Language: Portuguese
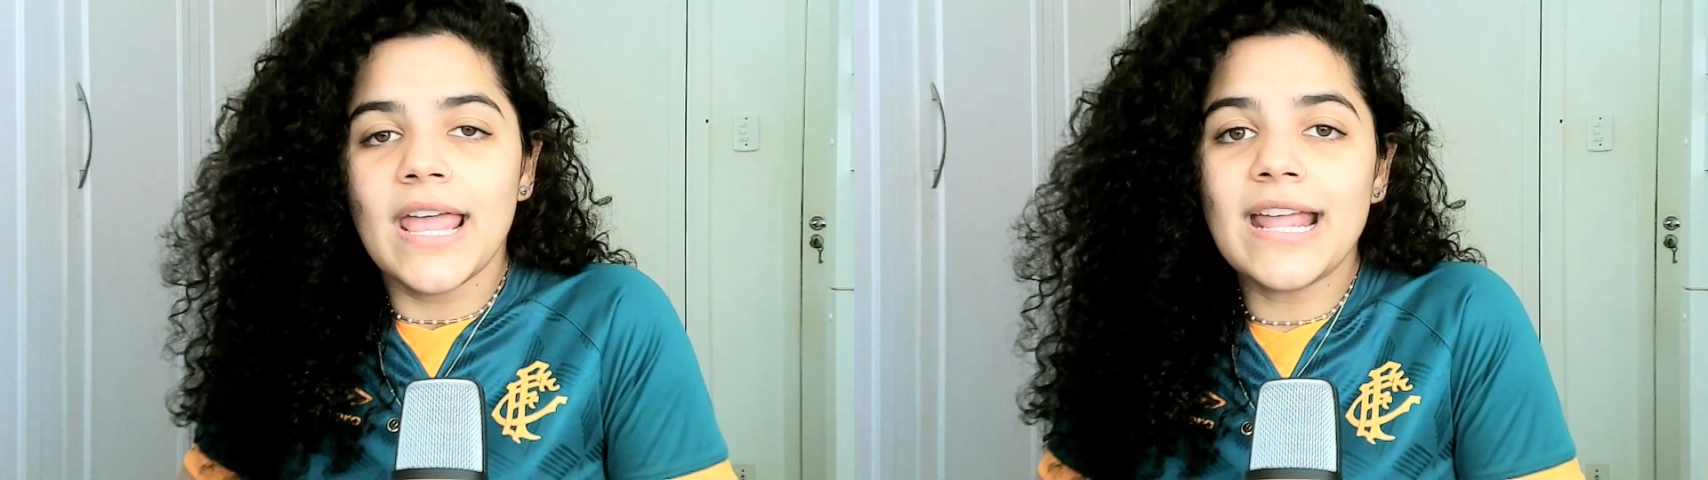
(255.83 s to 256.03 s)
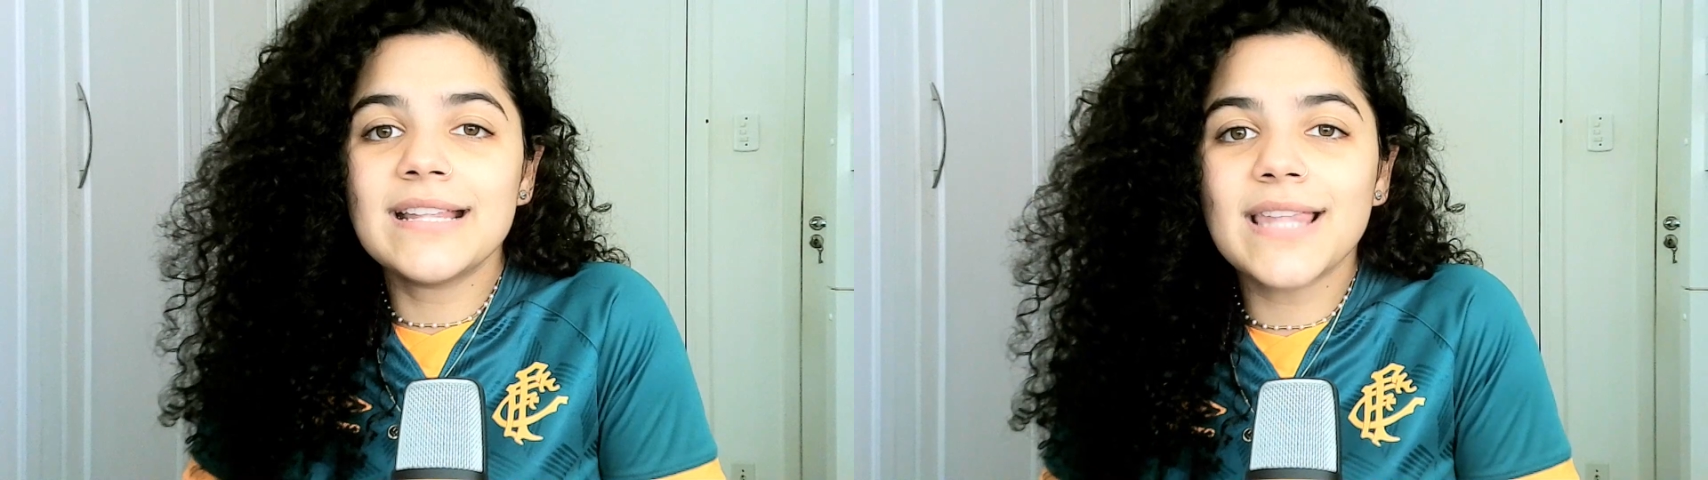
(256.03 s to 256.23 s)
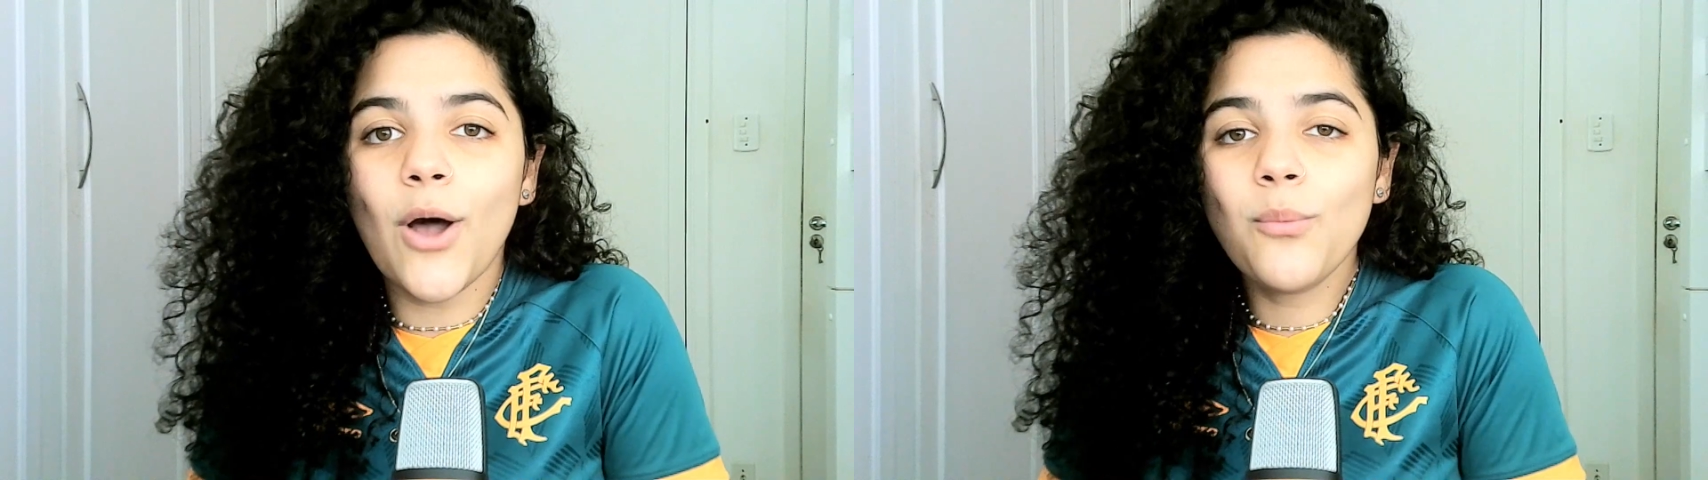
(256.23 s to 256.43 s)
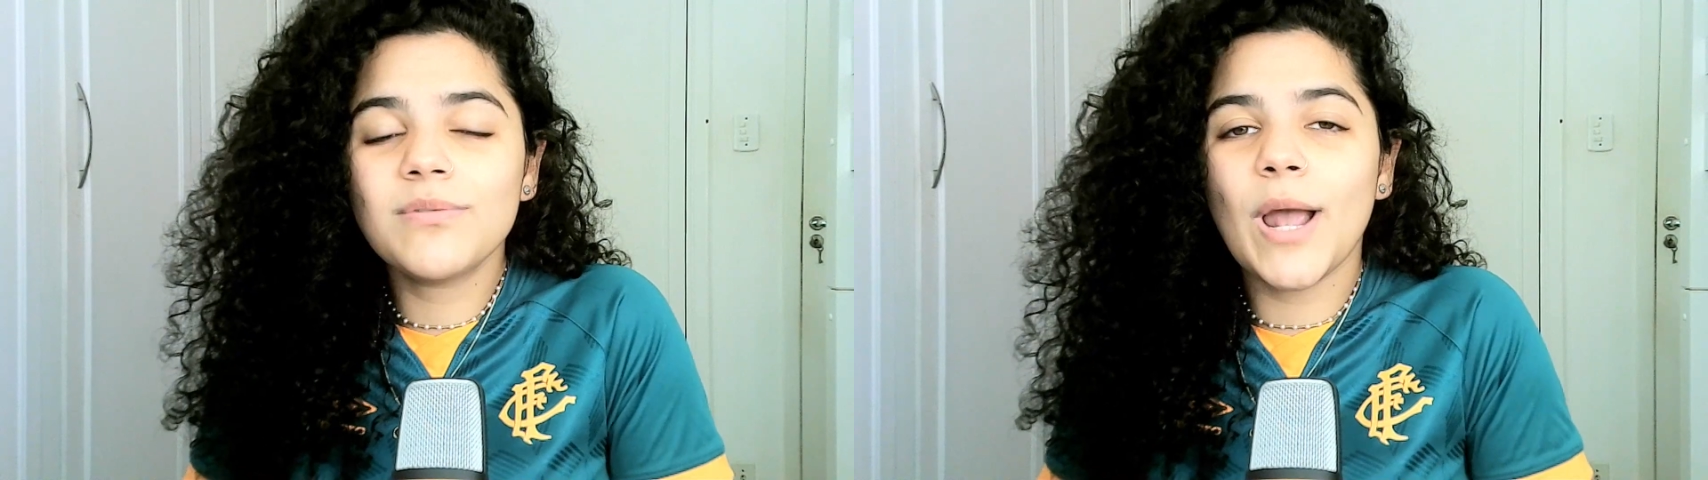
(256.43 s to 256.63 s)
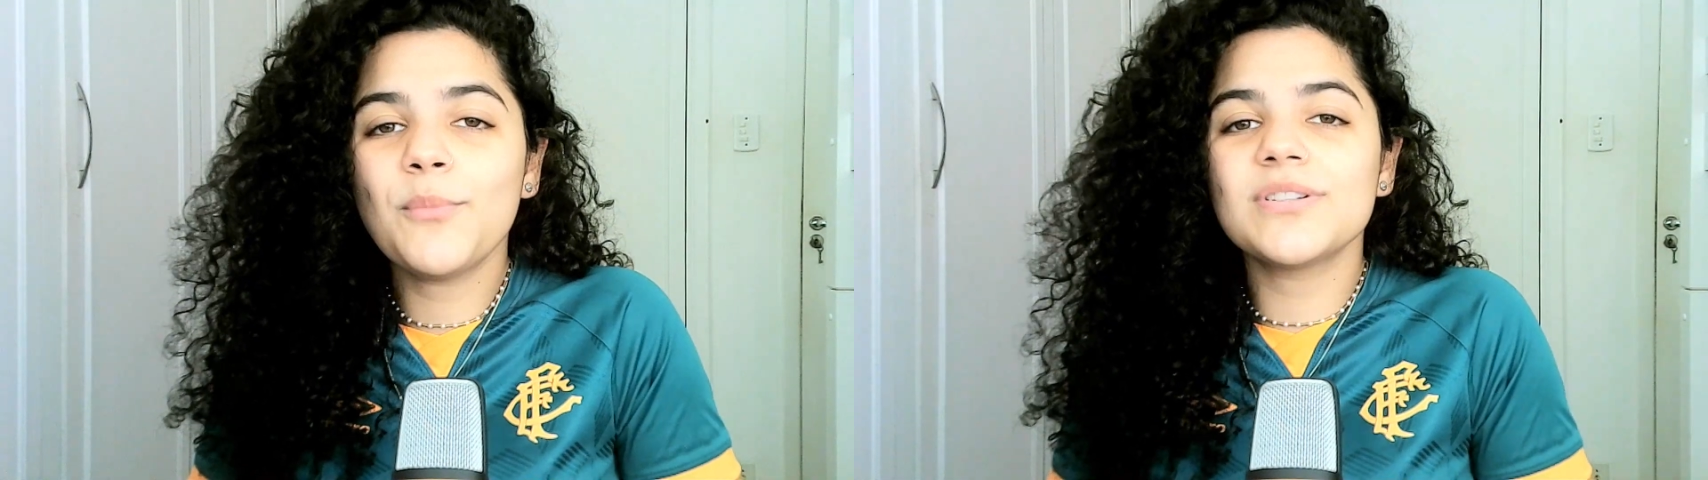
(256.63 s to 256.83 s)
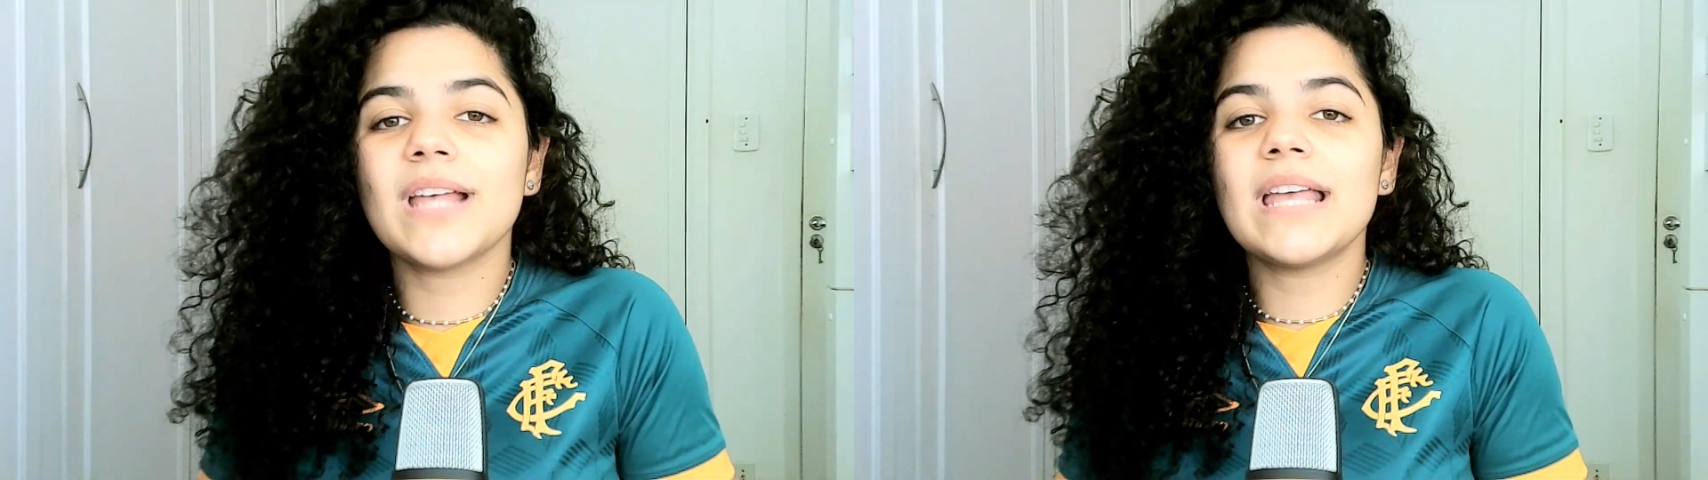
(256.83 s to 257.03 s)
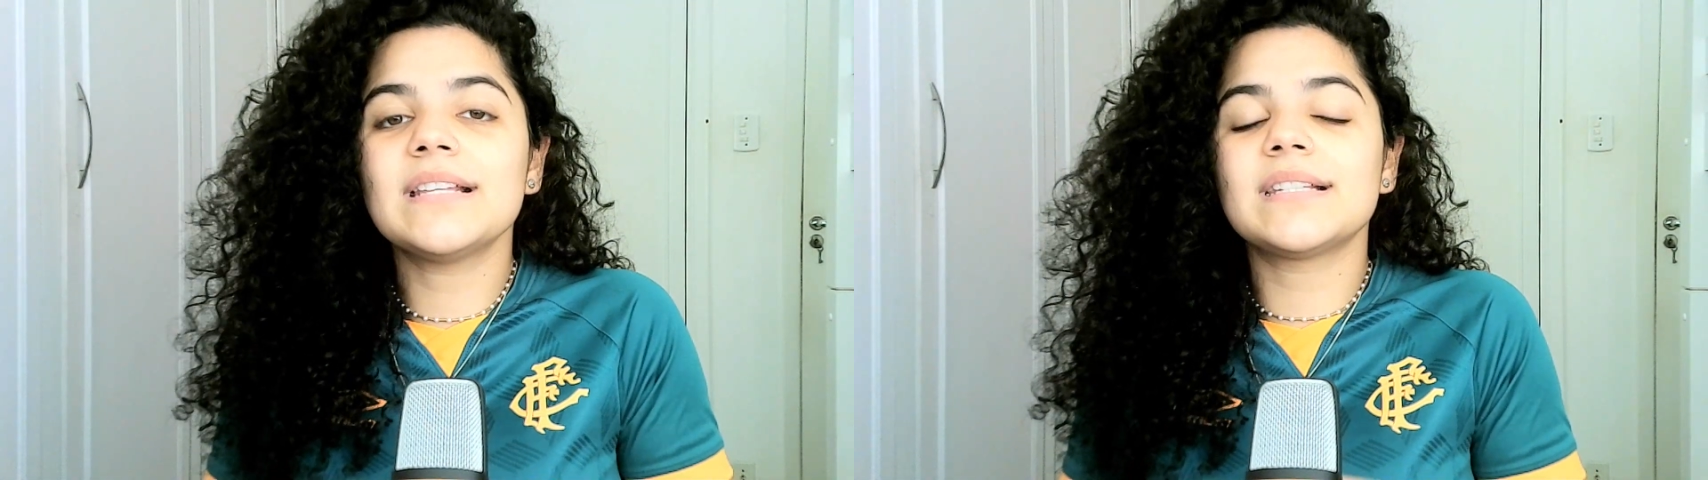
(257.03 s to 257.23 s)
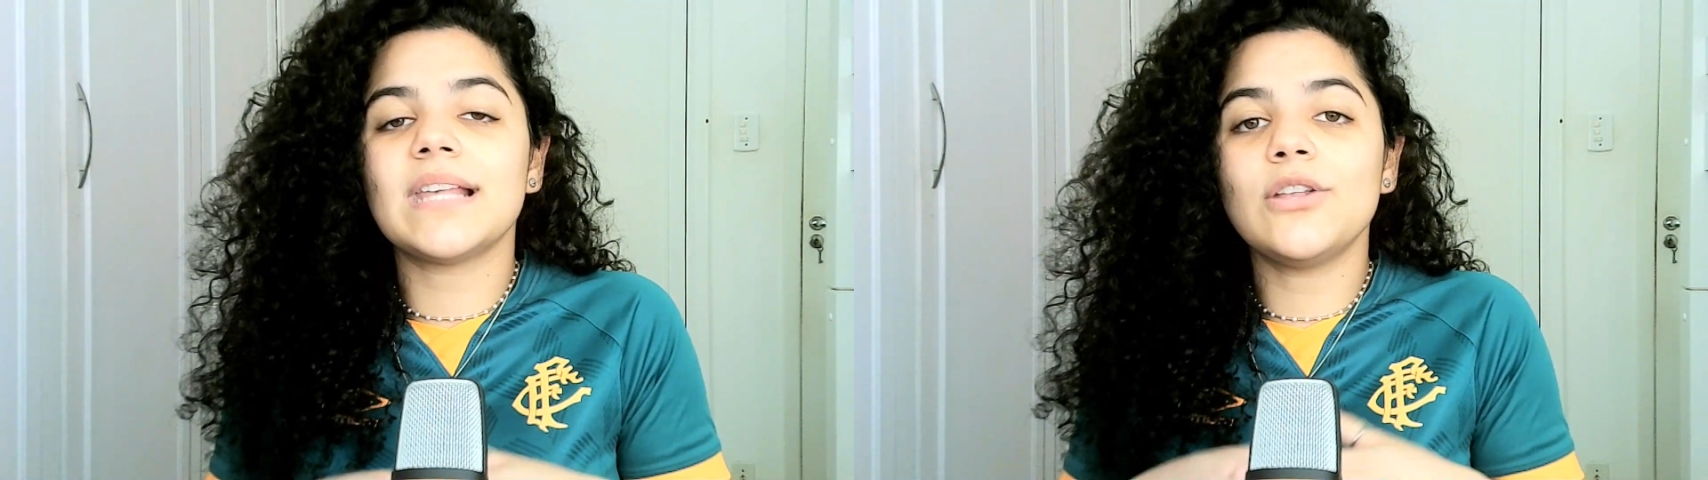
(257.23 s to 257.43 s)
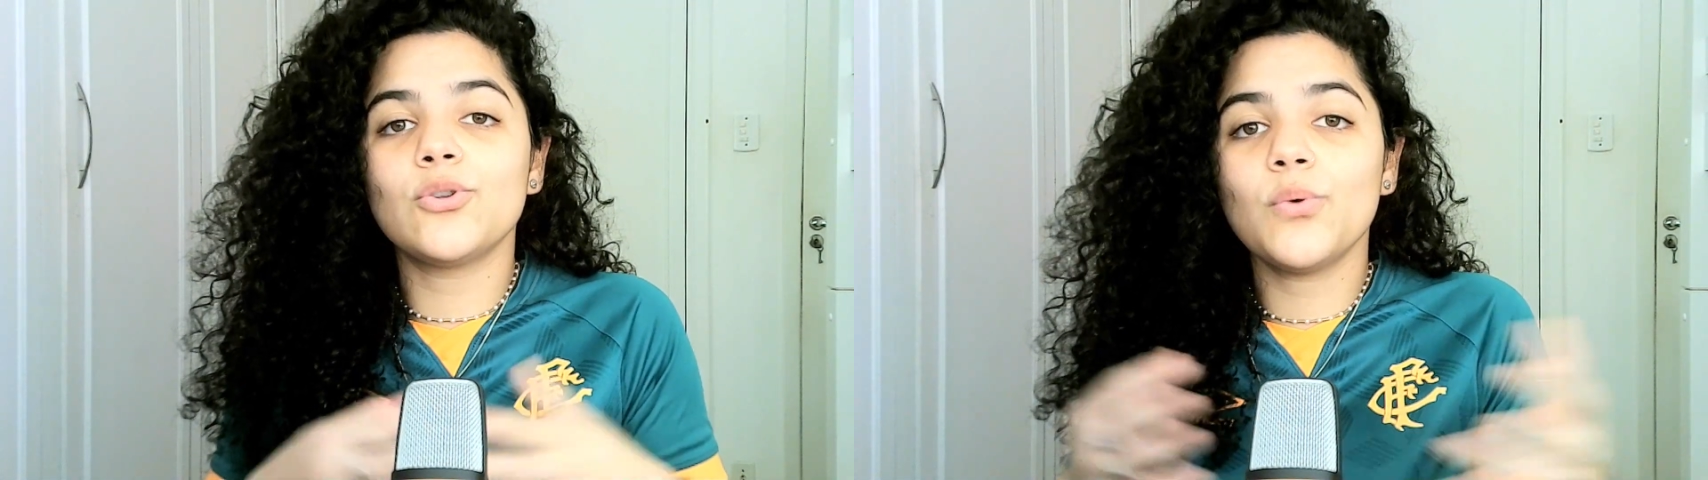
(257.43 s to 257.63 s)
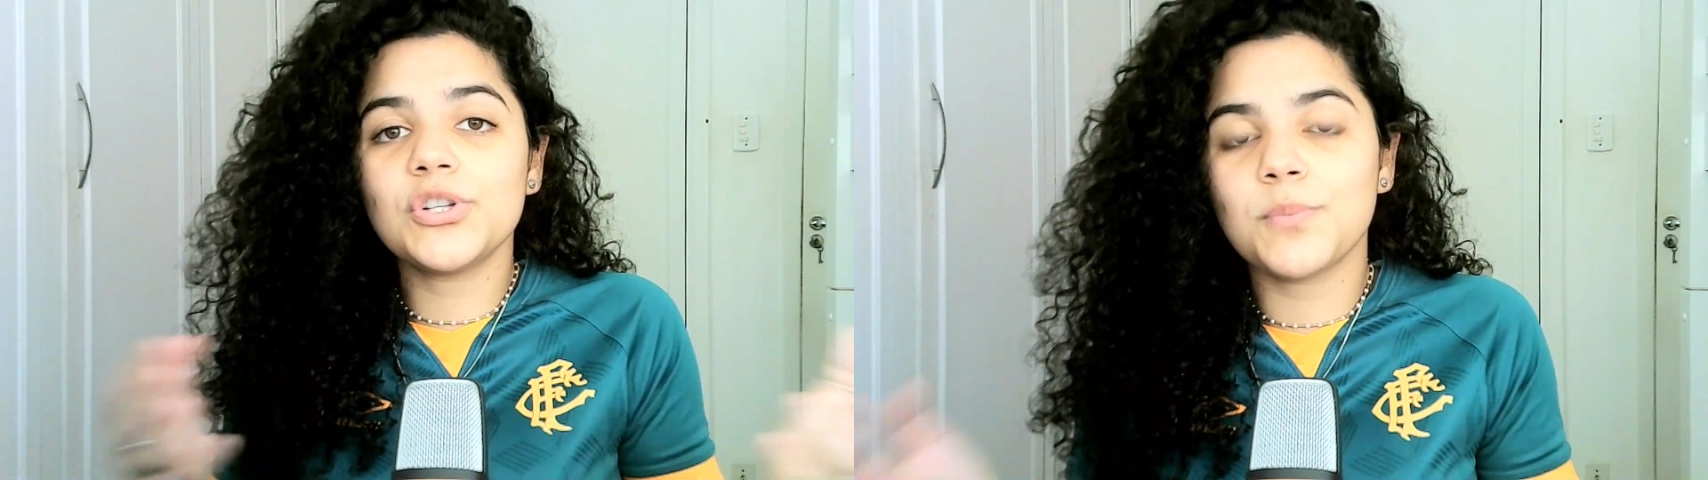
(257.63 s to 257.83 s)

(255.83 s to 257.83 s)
Então, temos aí sim duas